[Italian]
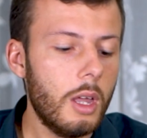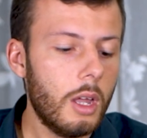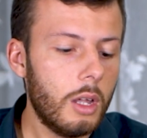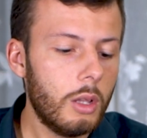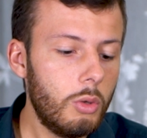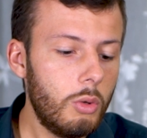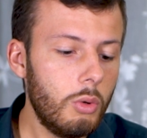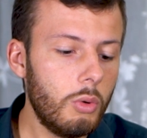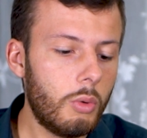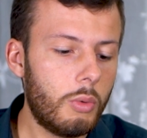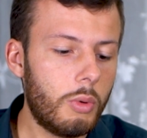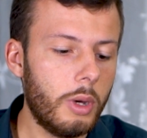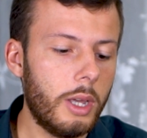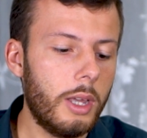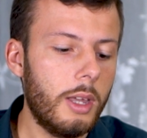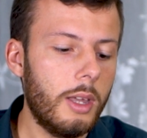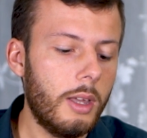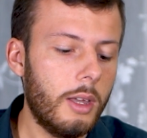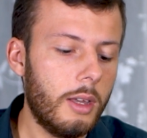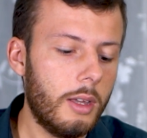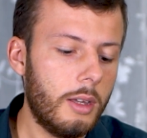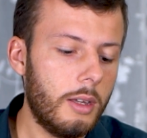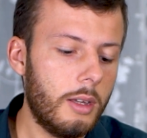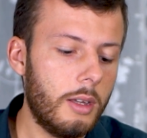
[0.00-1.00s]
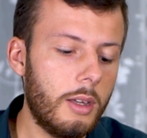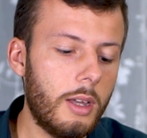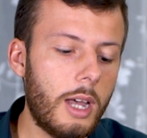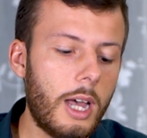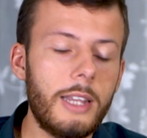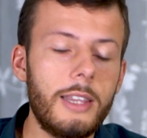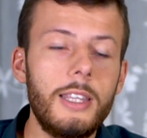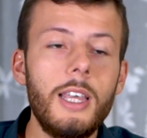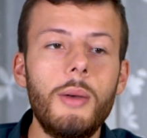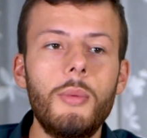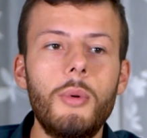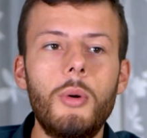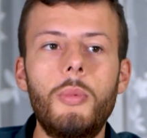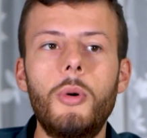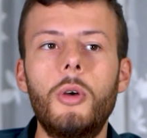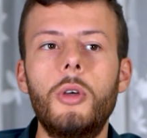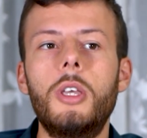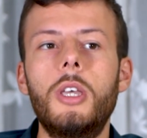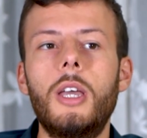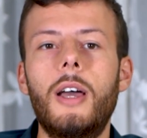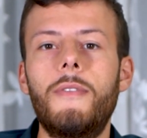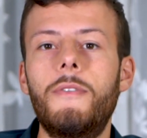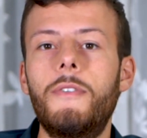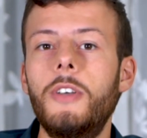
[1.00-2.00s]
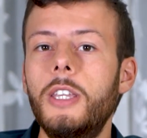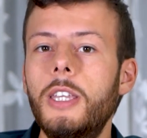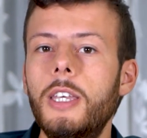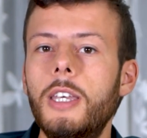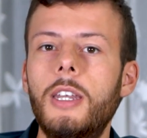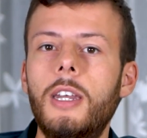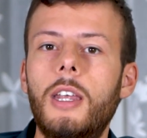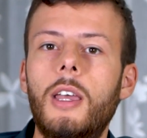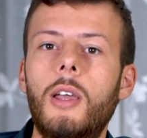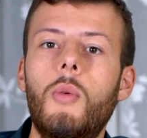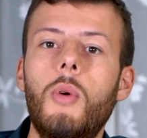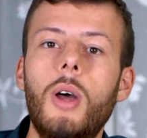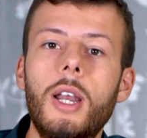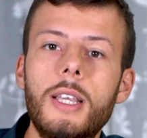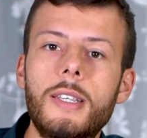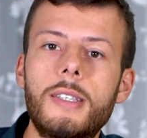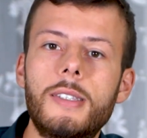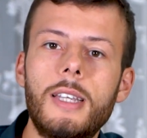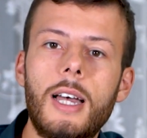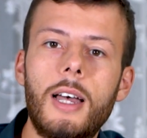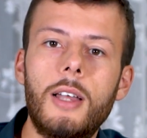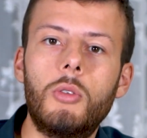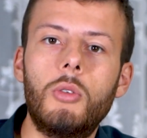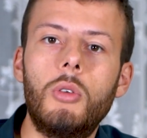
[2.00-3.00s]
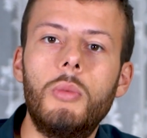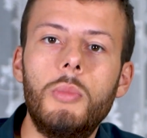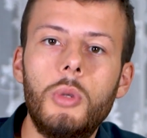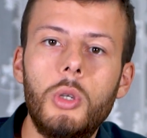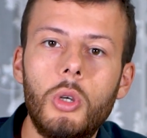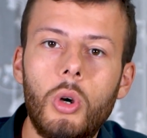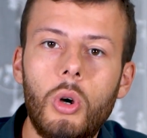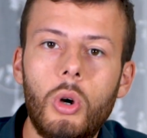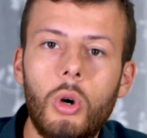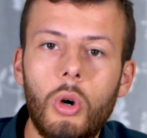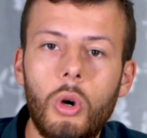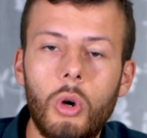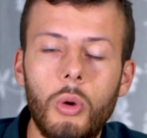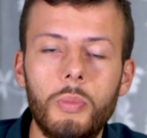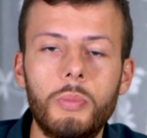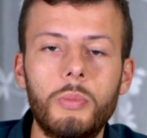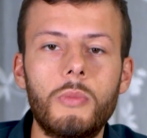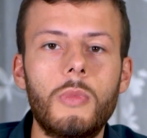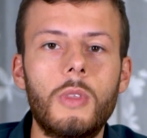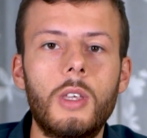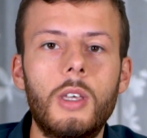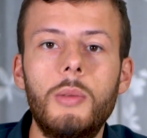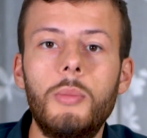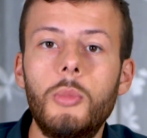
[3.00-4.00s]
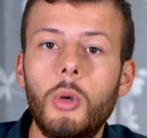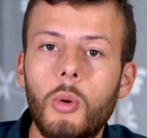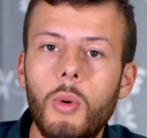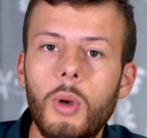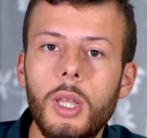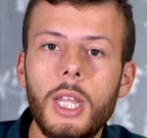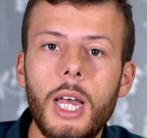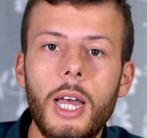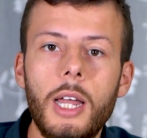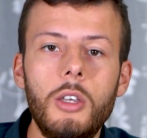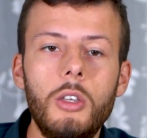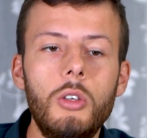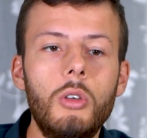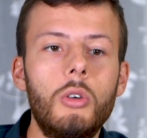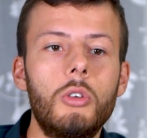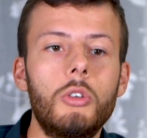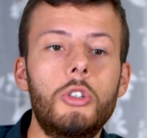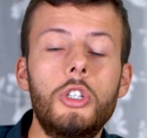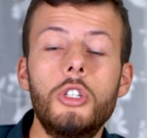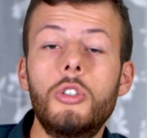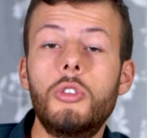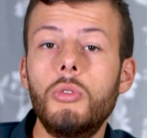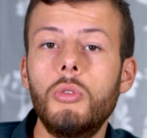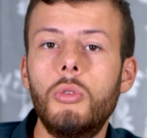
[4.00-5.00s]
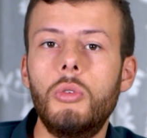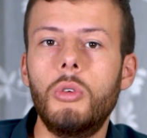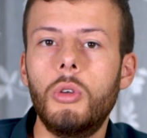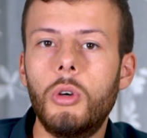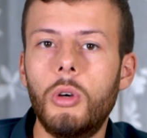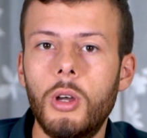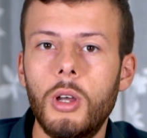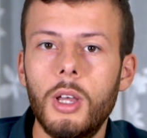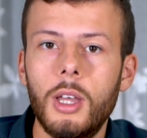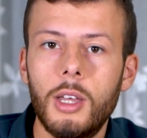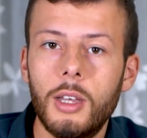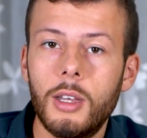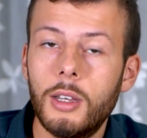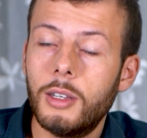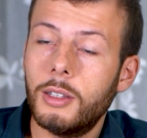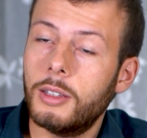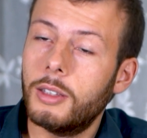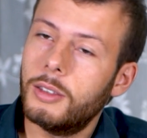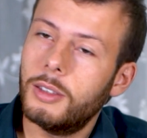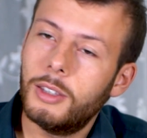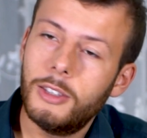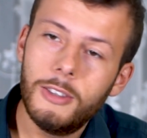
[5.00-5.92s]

Dunque eh, andiamo poi a vedere qual è stato il mio, il mio guadagno, ci sono eh,